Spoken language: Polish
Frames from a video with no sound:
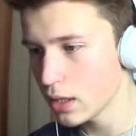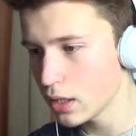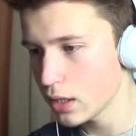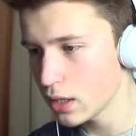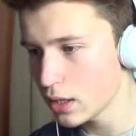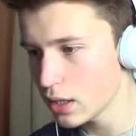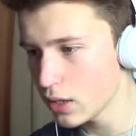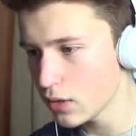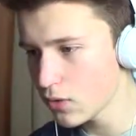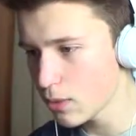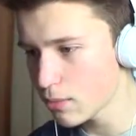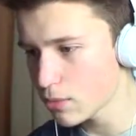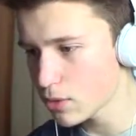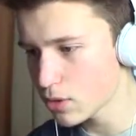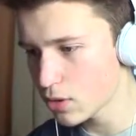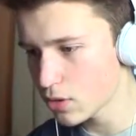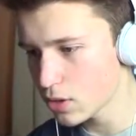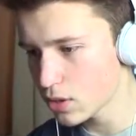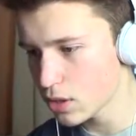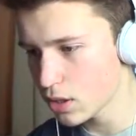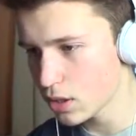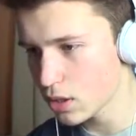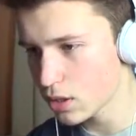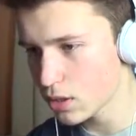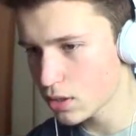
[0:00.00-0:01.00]
I nie wiem gdzie tu
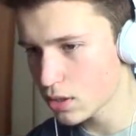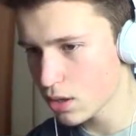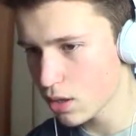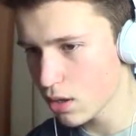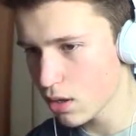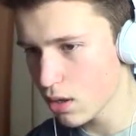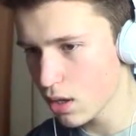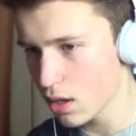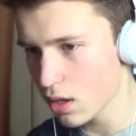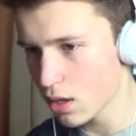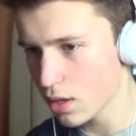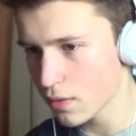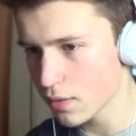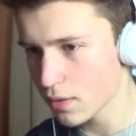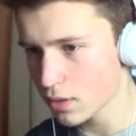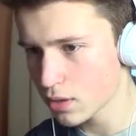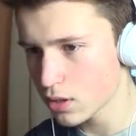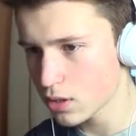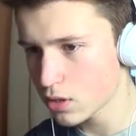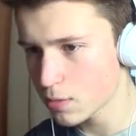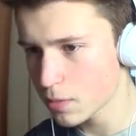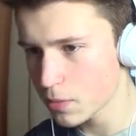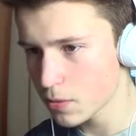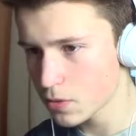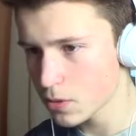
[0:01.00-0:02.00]
się idzie, ale w
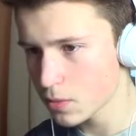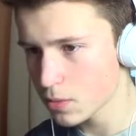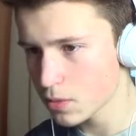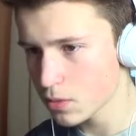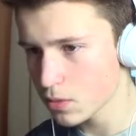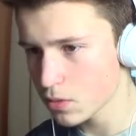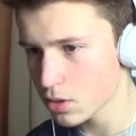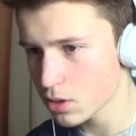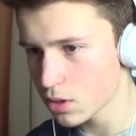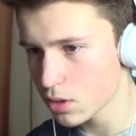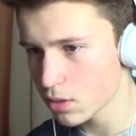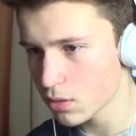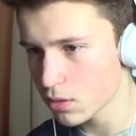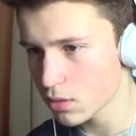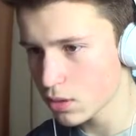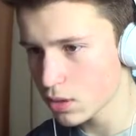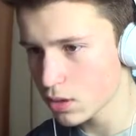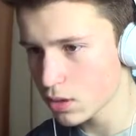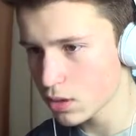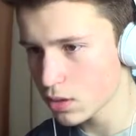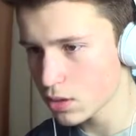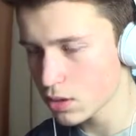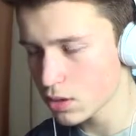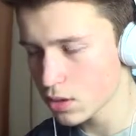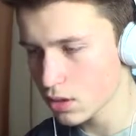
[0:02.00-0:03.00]
jaki sposób tu się
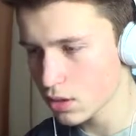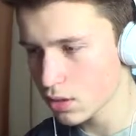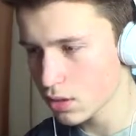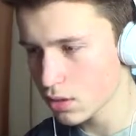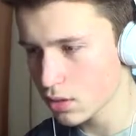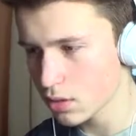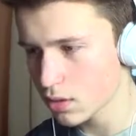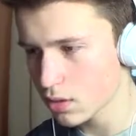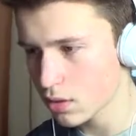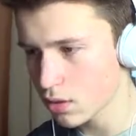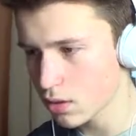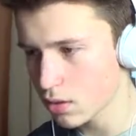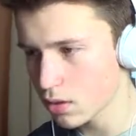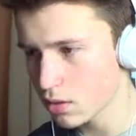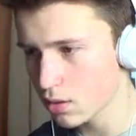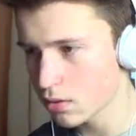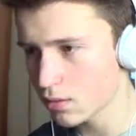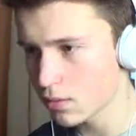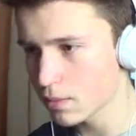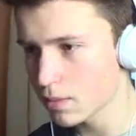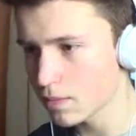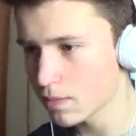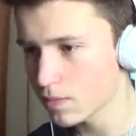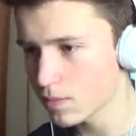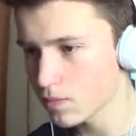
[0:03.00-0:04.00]
idzie do,
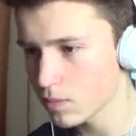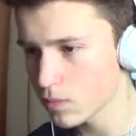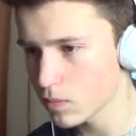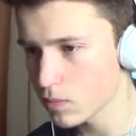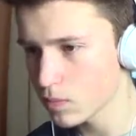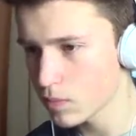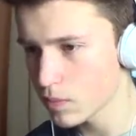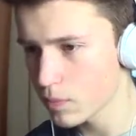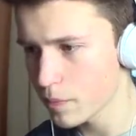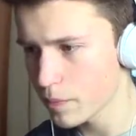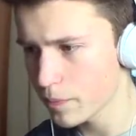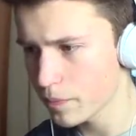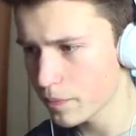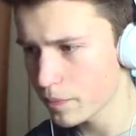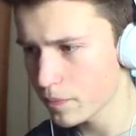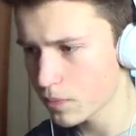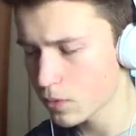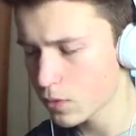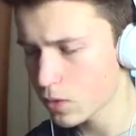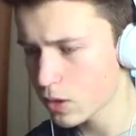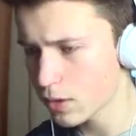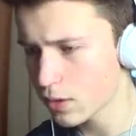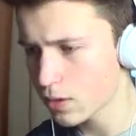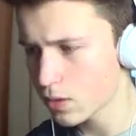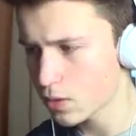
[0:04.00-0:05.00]

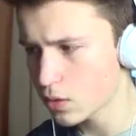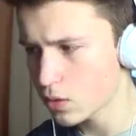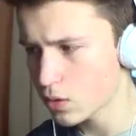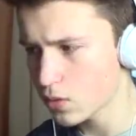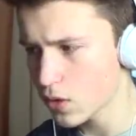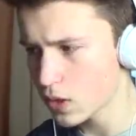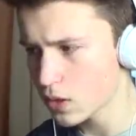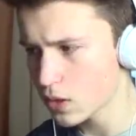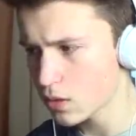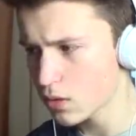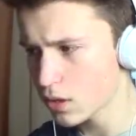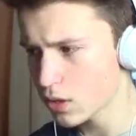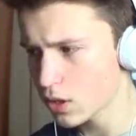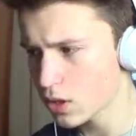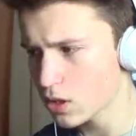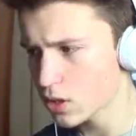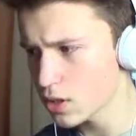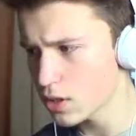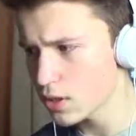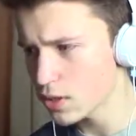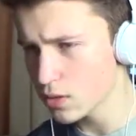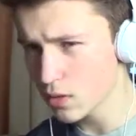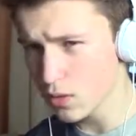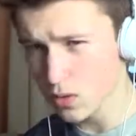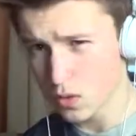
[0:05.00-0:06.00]
do takiego świata, do jakiejś
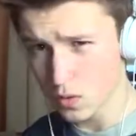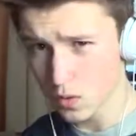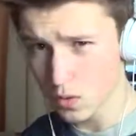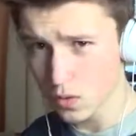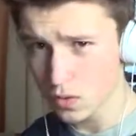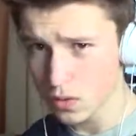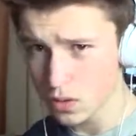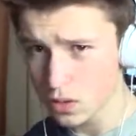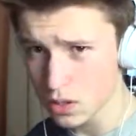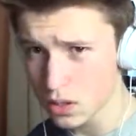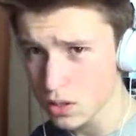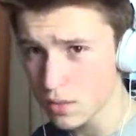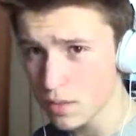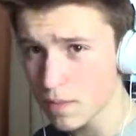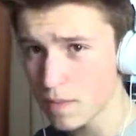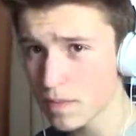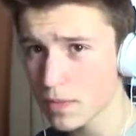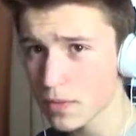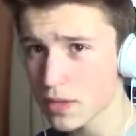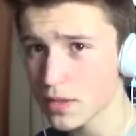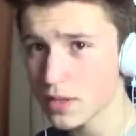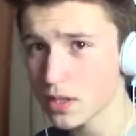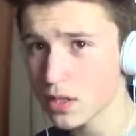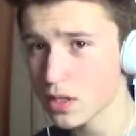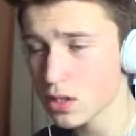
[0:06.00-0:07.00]
nieskończoności.
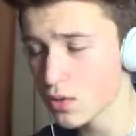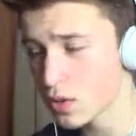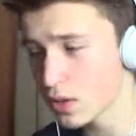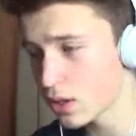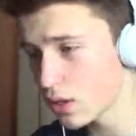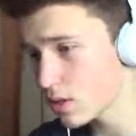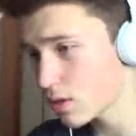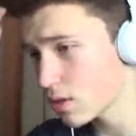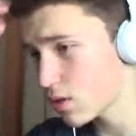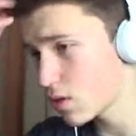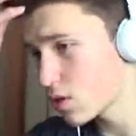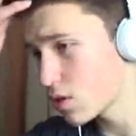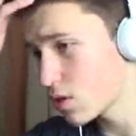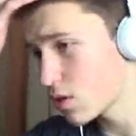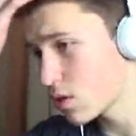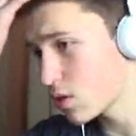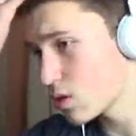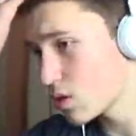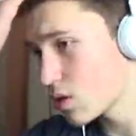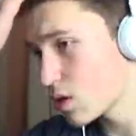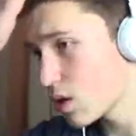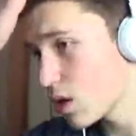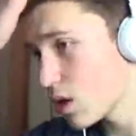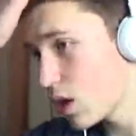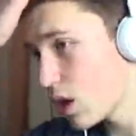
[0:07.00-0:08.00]
Jest taki świat
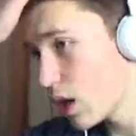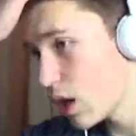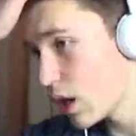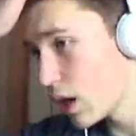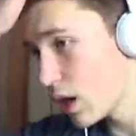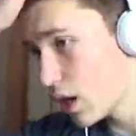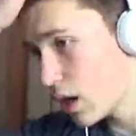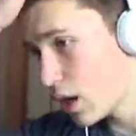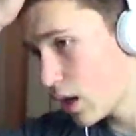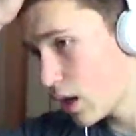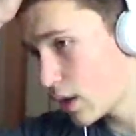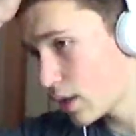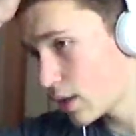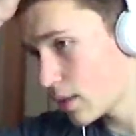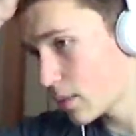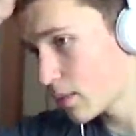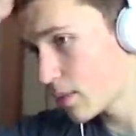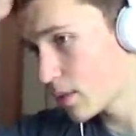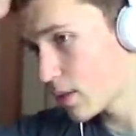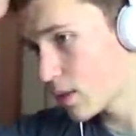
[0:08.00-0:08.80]
nieskończoności. I tam